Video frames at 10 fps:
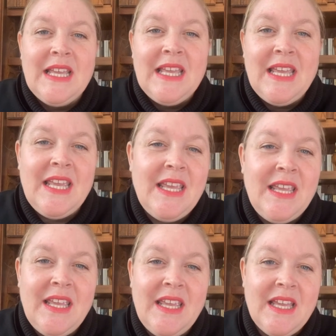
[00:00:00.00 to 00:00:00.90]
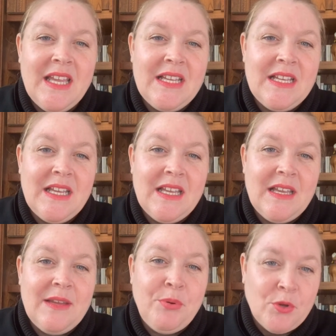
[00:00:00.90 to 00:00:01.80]
Et
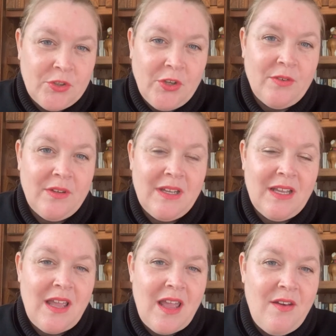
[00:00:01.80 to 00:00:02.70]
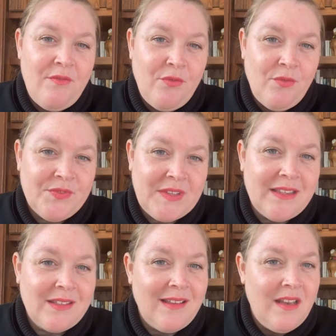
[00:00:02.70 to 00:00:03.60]
Pourtant, elles vont
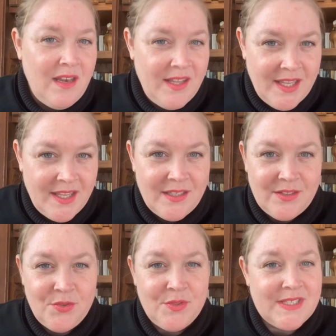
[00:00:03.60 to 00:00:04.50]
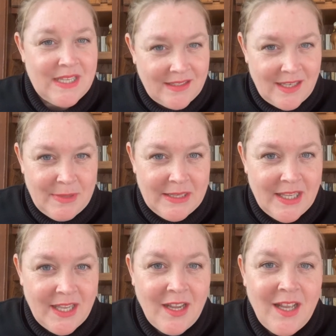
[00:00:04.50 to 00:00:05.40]
être liées d'une certaine
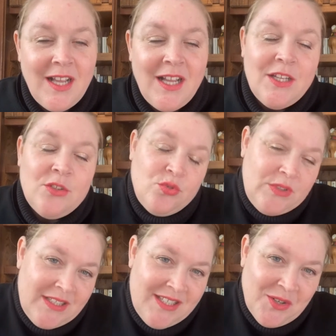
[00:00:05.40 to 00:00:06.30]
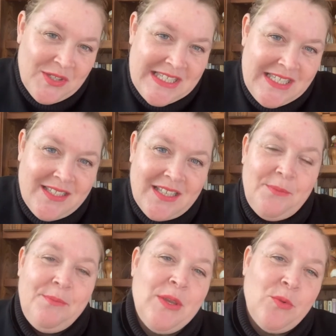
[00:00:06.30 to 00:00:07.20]
manière. Tout est dit dans le titre,
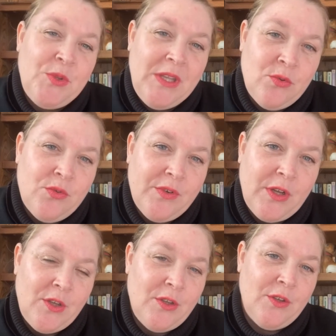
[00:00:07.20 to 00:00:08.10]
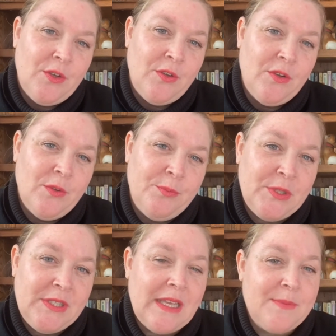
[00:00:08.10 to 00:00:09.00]
mais on le découvre euh,
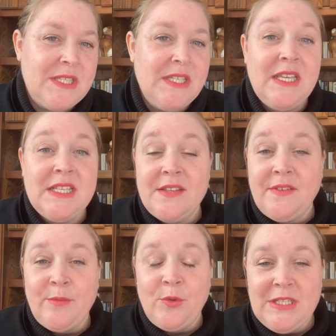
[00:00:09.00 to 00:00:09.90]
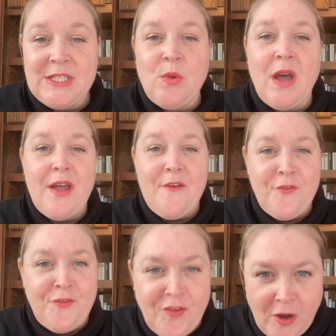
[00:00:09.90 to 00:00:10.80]
petit à petit et c'est vraiment une histoire
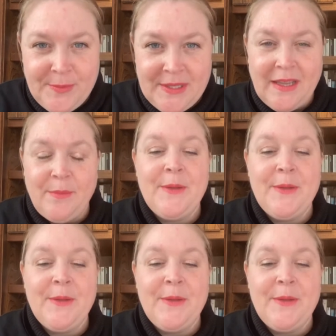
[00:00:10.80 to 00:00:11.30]
formidable.